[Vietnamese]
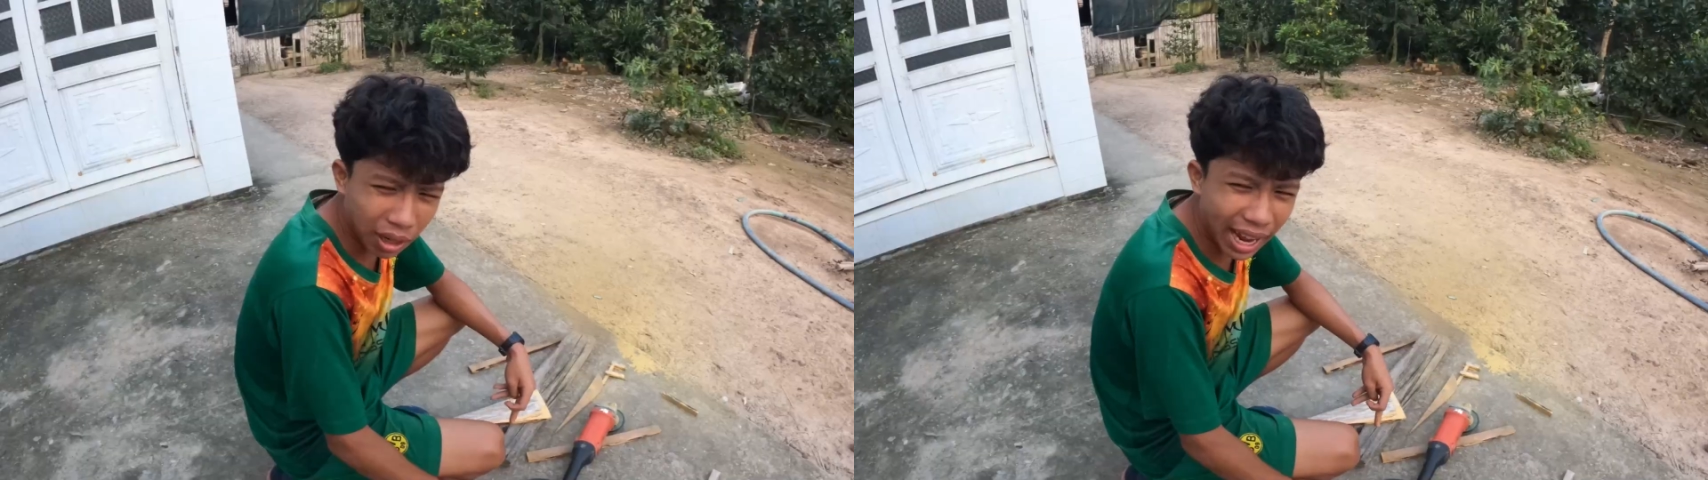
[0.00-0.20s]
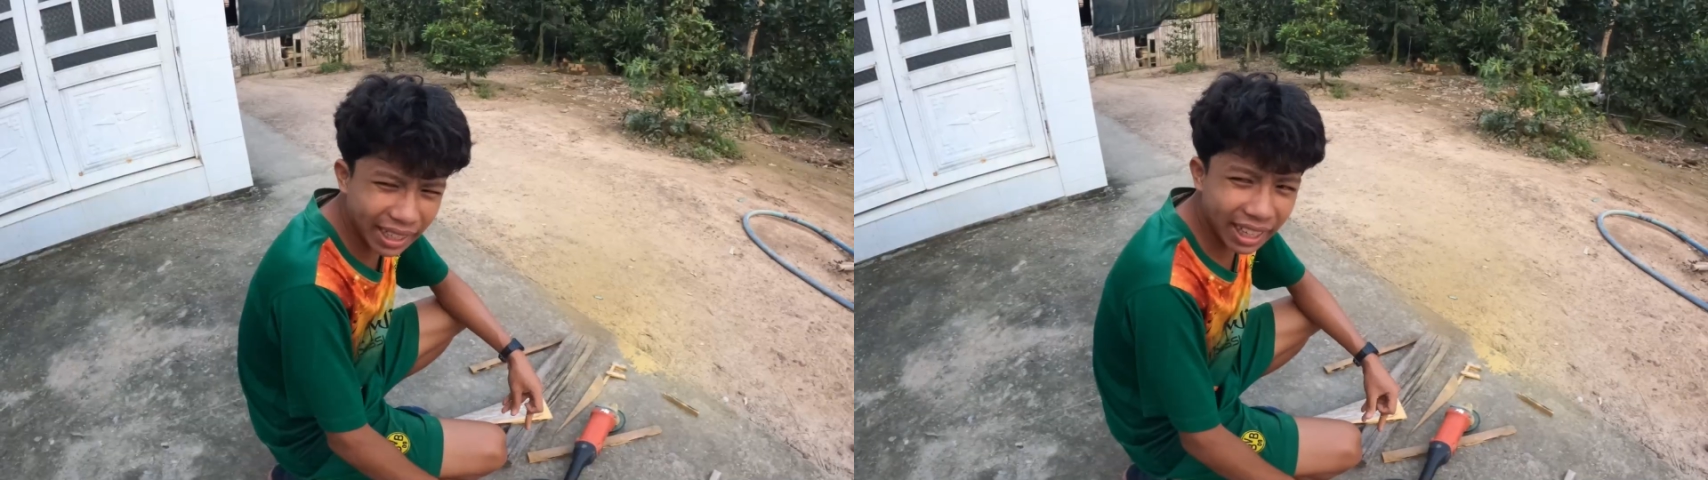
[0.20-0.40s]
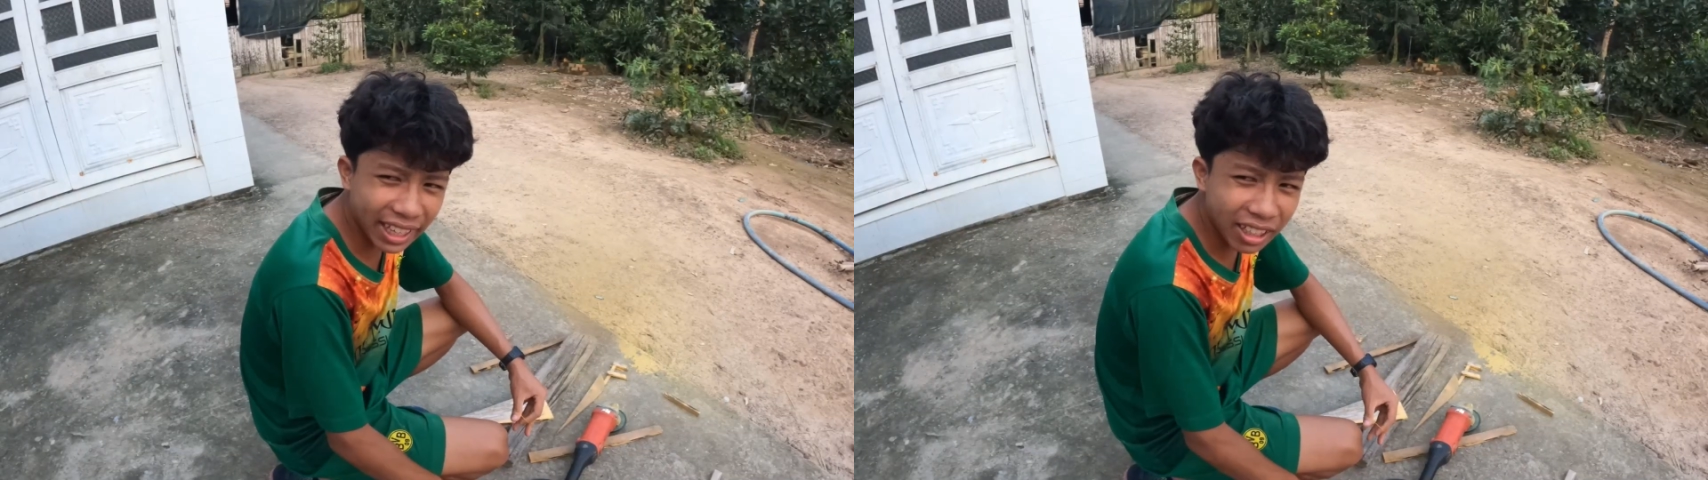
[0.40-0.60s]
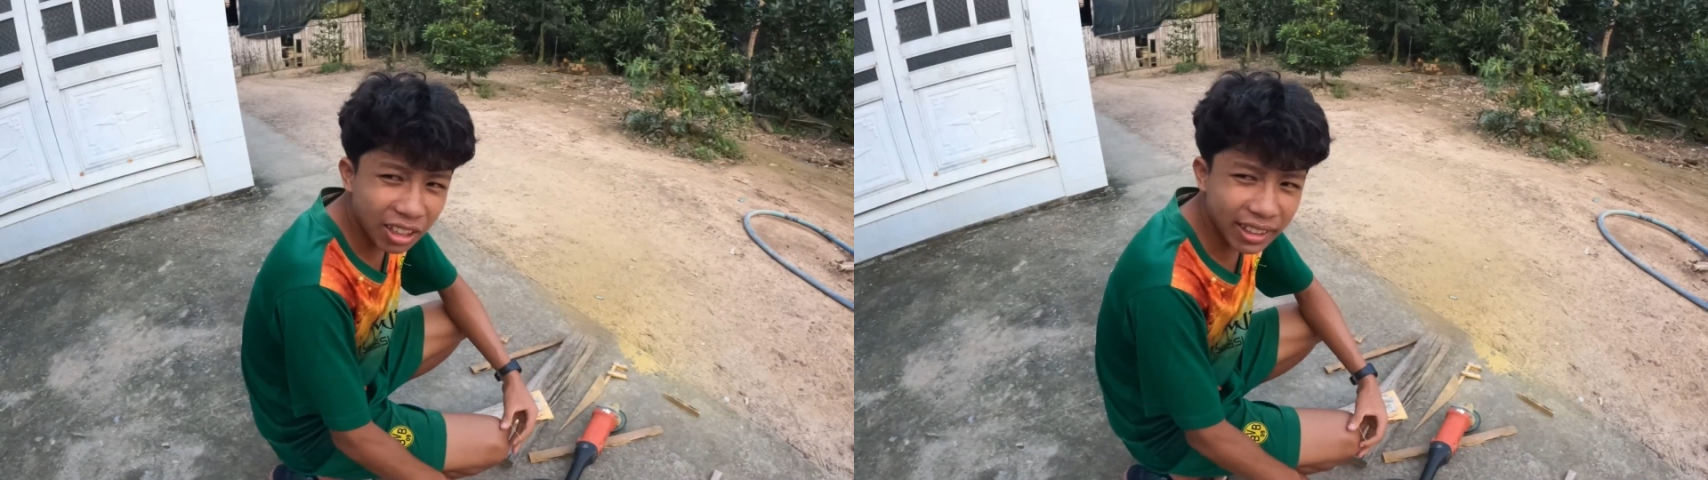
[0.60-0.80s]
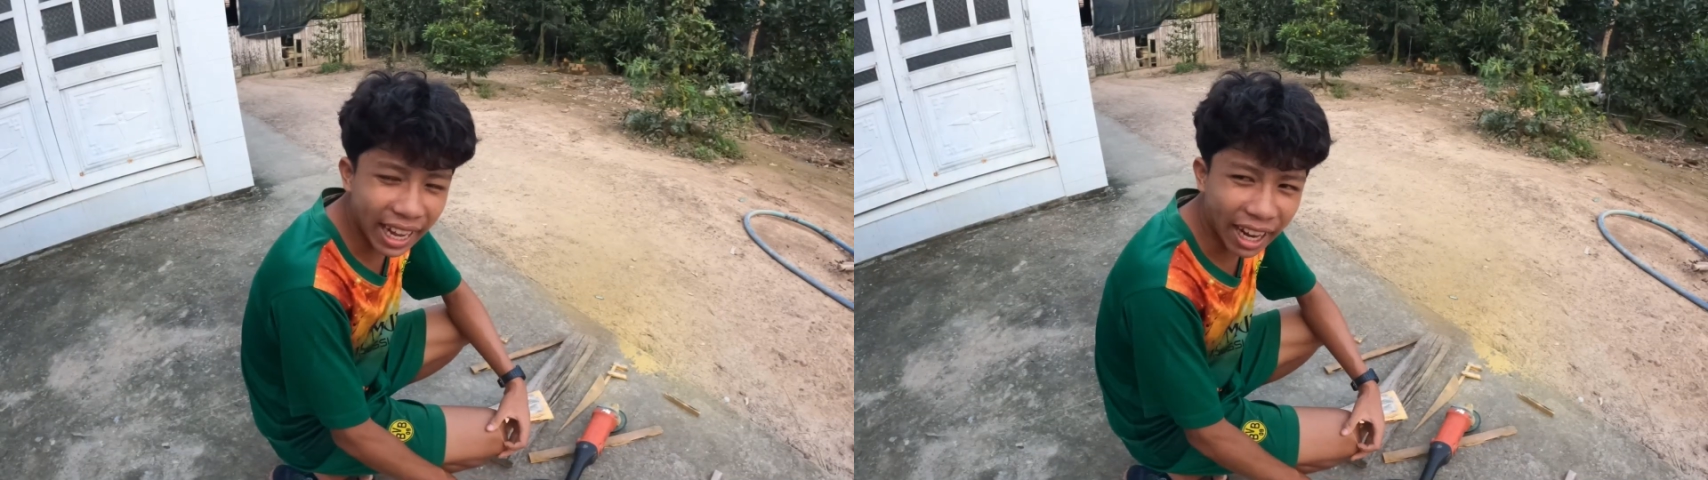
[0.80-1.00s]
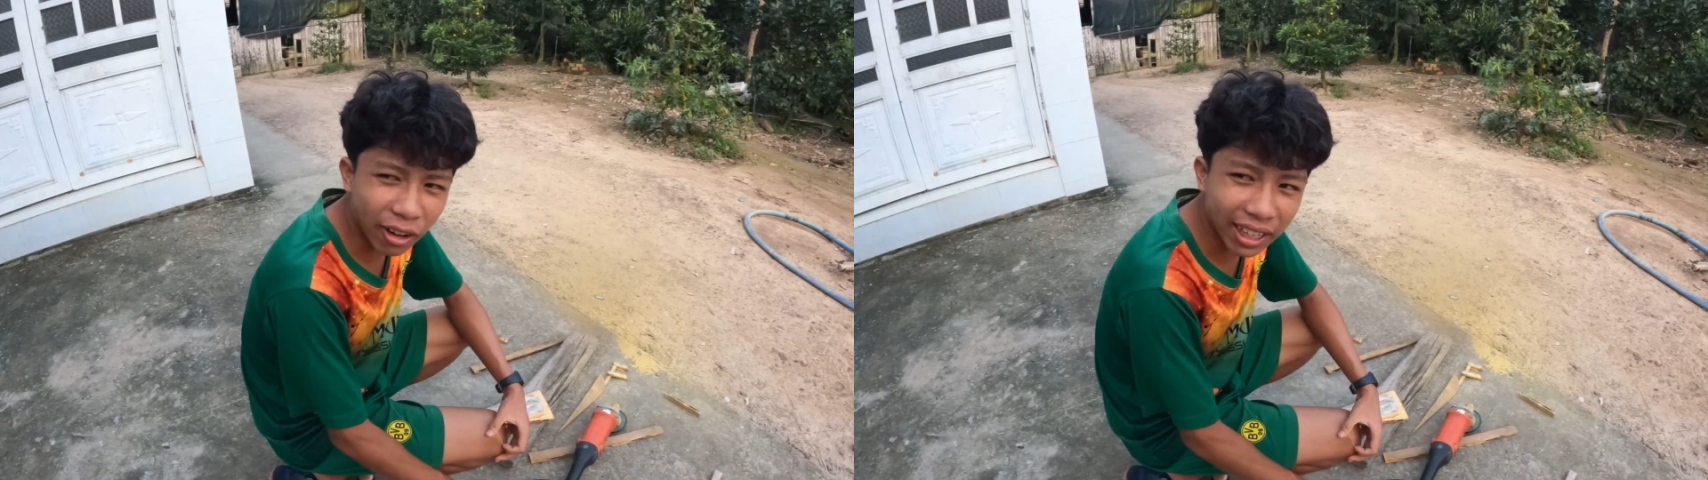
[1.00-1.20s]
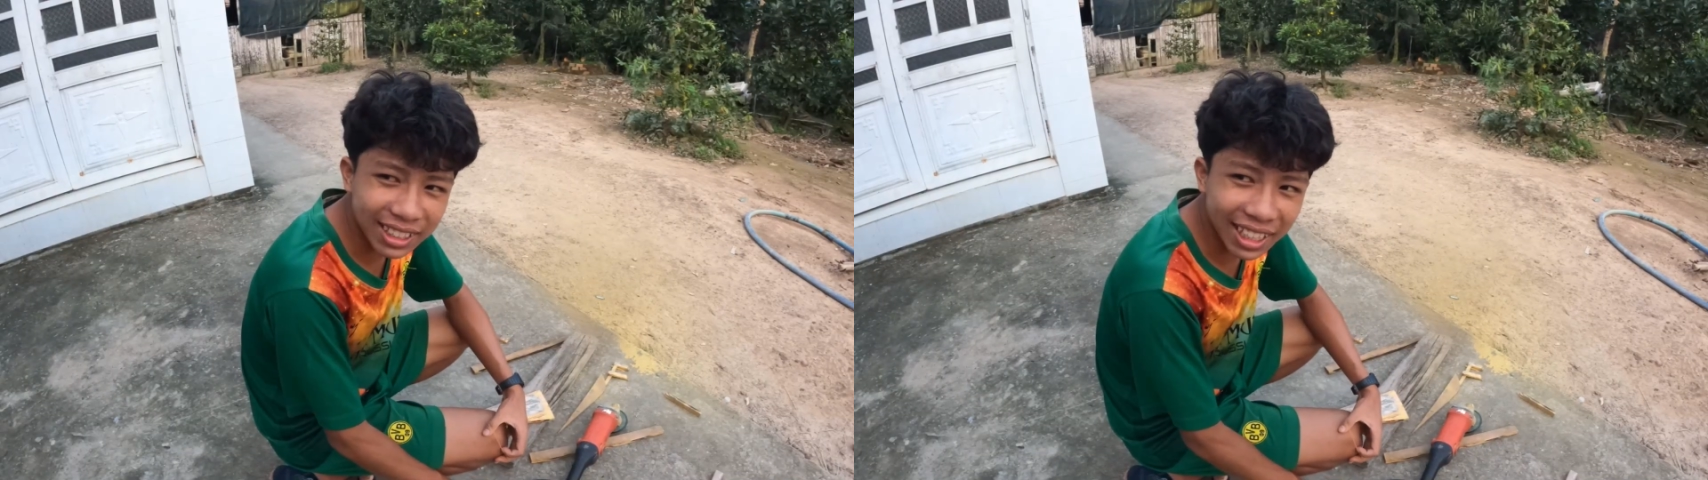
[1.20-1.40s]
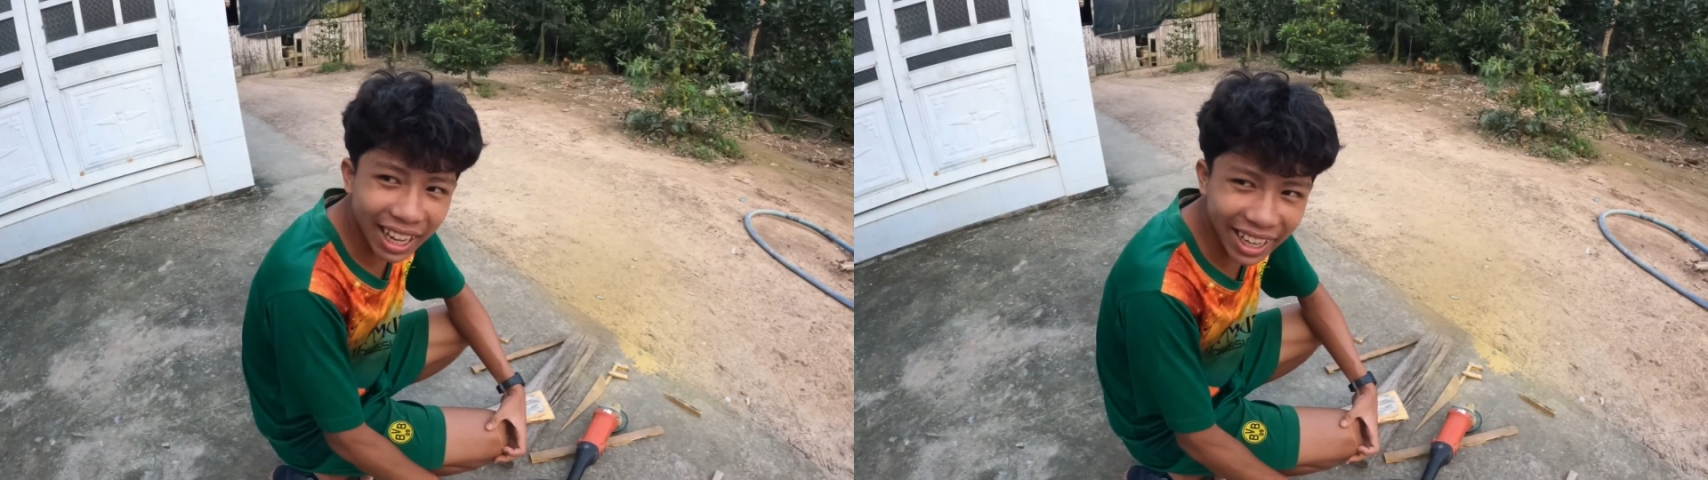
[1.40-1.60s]
Một lát đi, nó chạy rồi
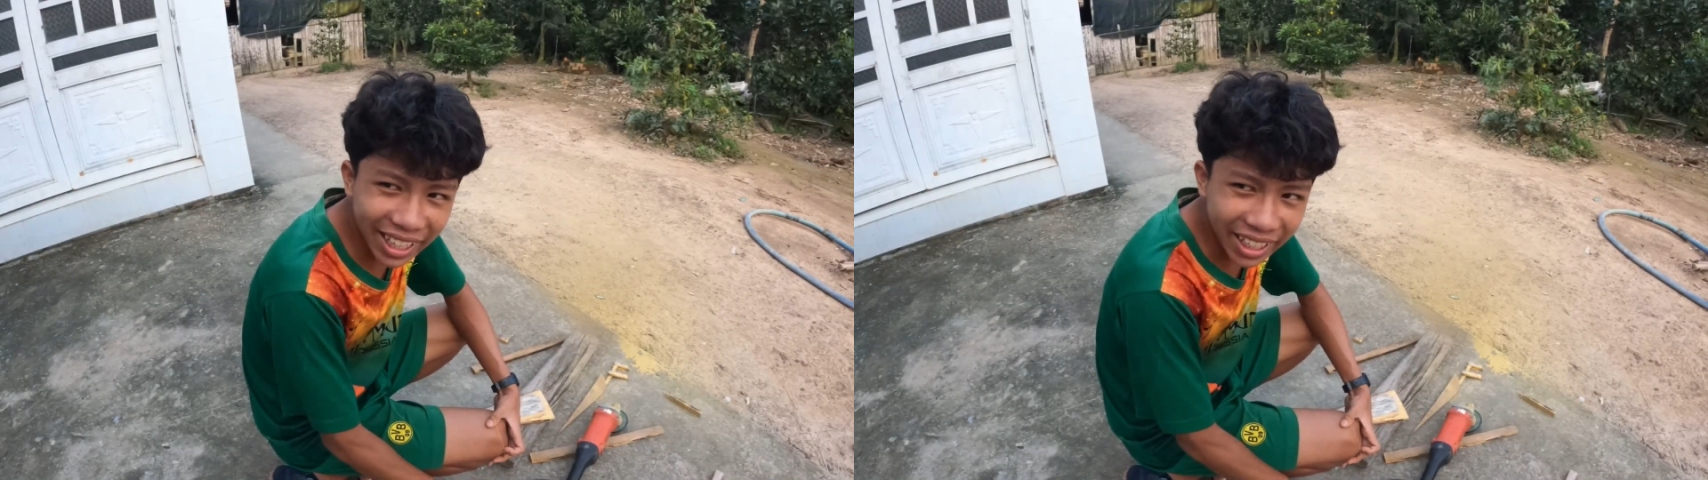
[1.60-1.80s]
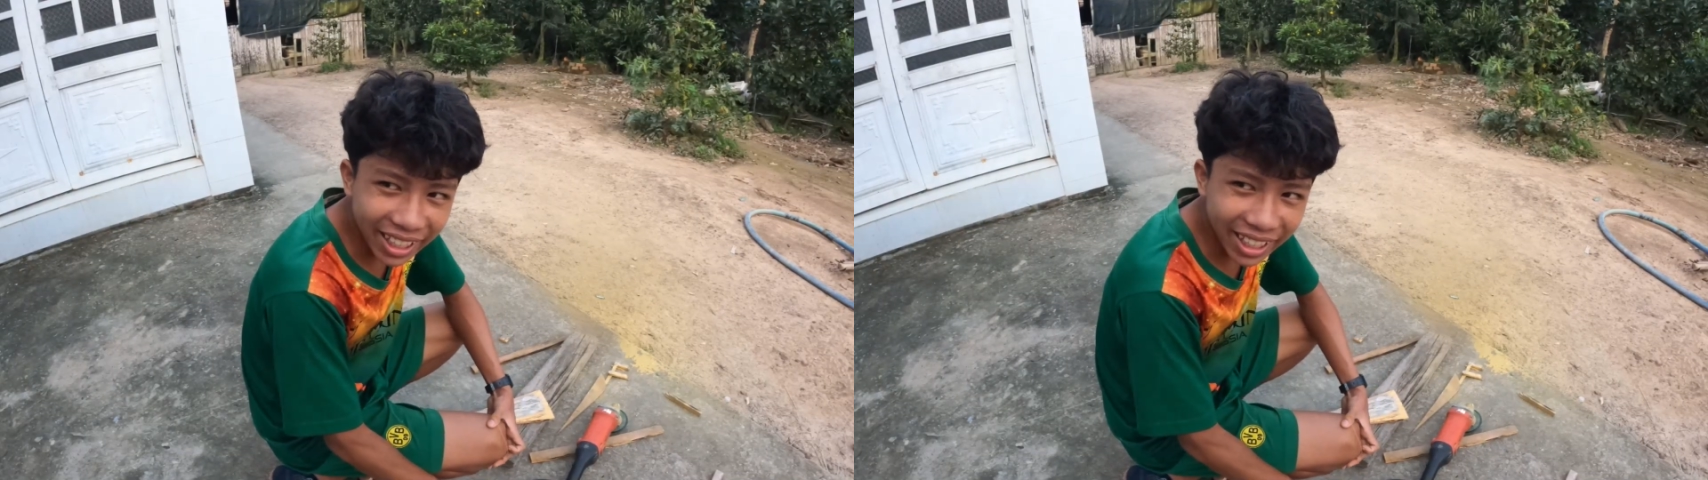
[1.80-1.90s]
anh sẽ thấy.